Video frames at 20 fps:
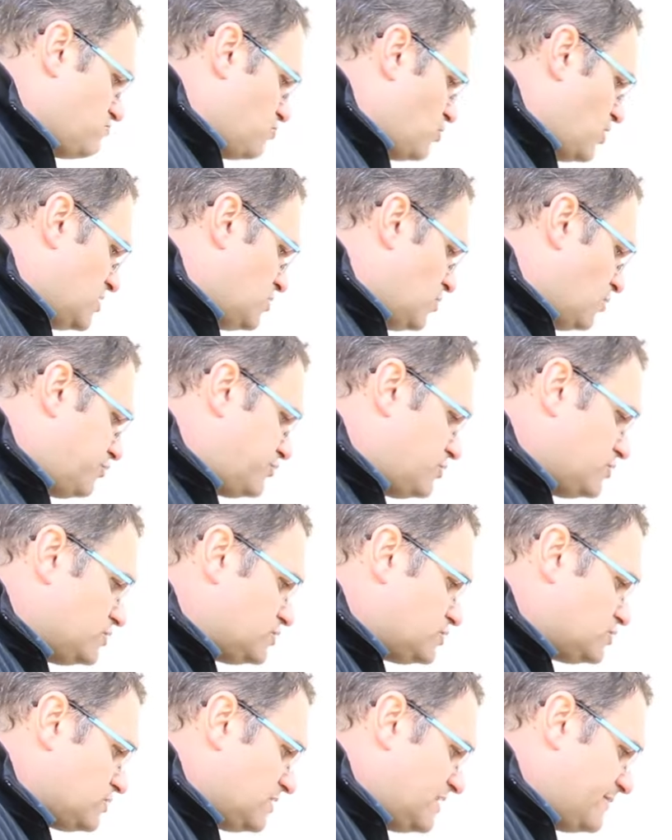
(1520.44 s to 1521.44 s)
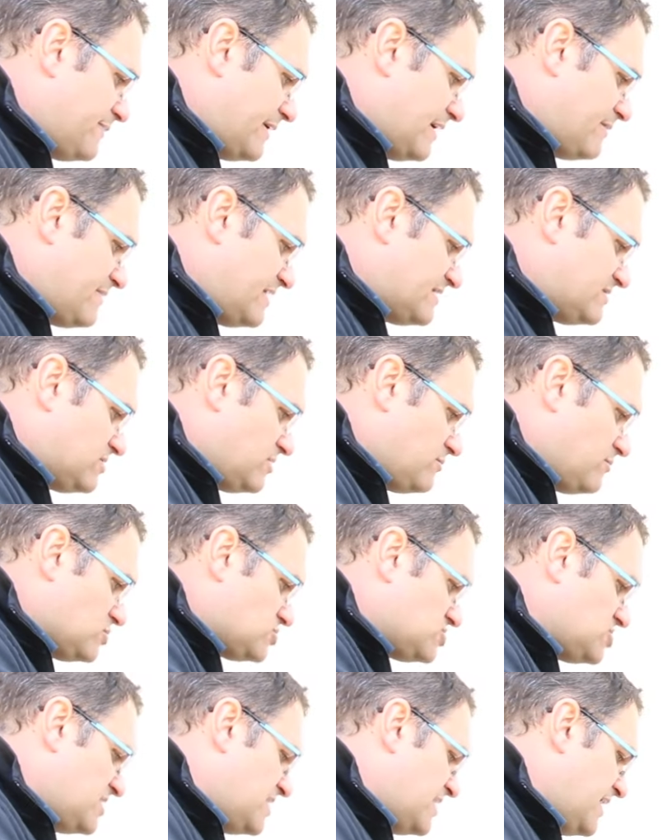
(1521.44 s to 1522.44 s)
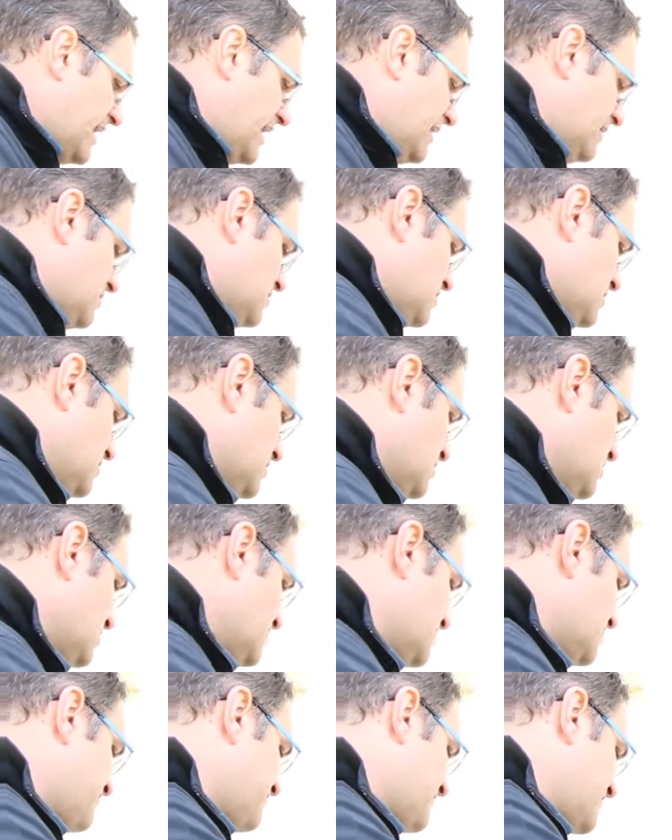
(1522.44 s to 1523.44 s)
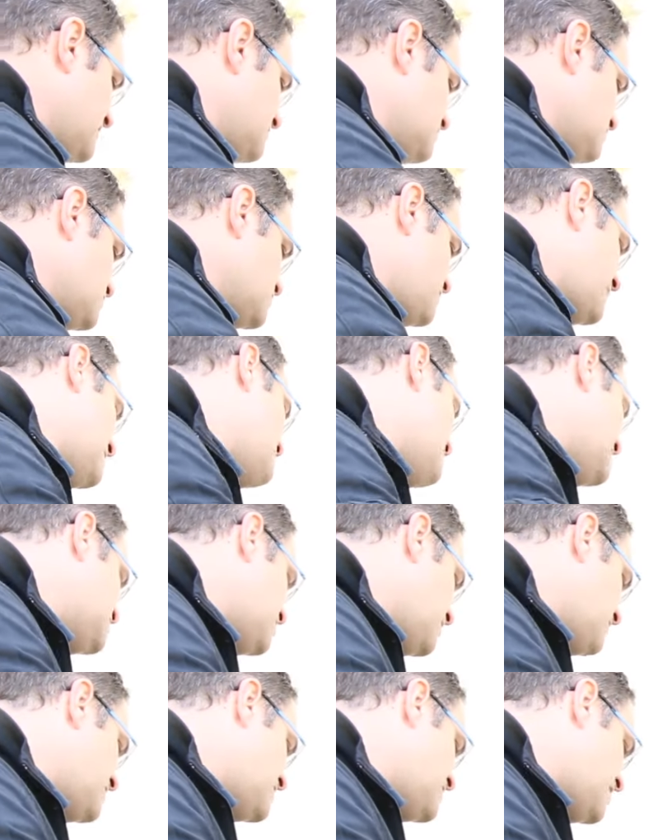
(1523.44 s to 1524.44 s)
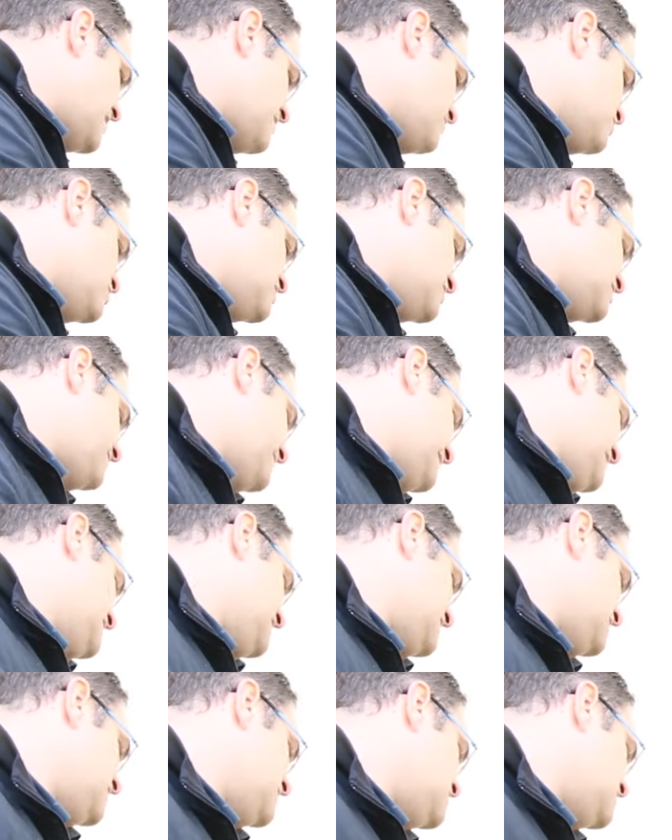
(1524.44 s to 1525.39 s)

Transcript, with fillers: Moi non plus sur les palmatums en général. Enfin, palmatum est quand même une espèce